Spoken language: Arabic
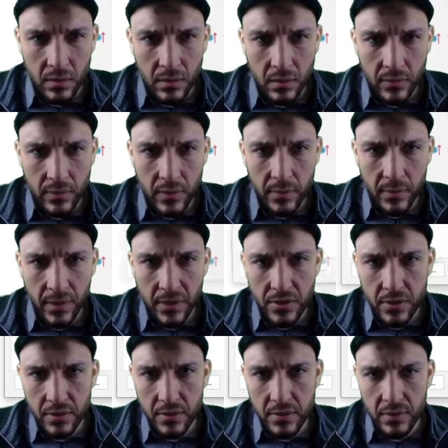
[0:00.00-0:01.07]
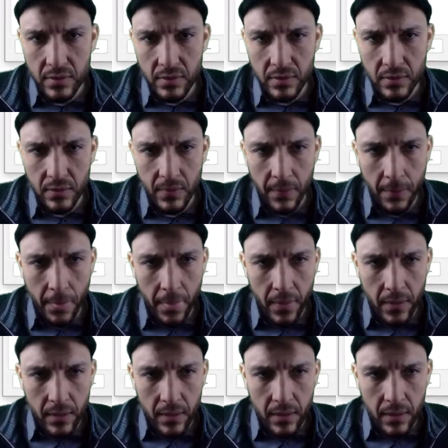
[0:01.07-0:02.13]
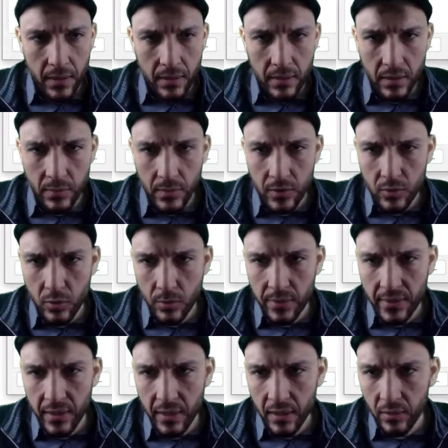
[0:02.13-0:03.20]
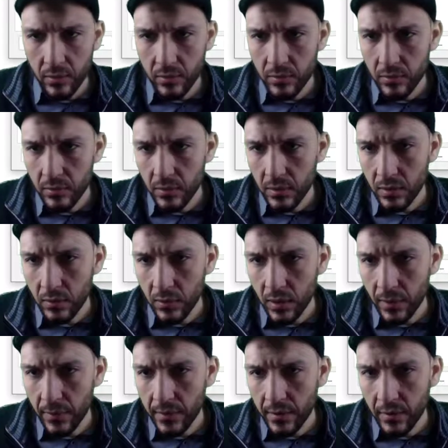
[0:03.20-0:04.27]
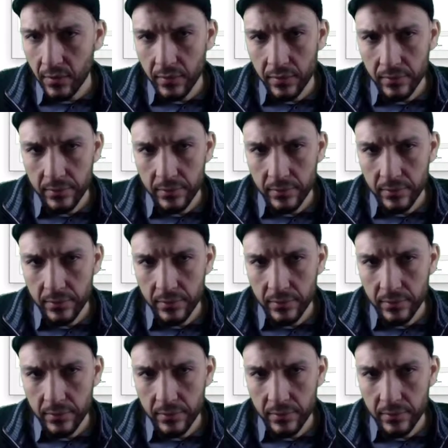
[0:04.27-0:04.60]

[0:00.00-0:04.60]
اي بي دي مانجر ادي الايميليتور بتاعه لو جينا عملنا رن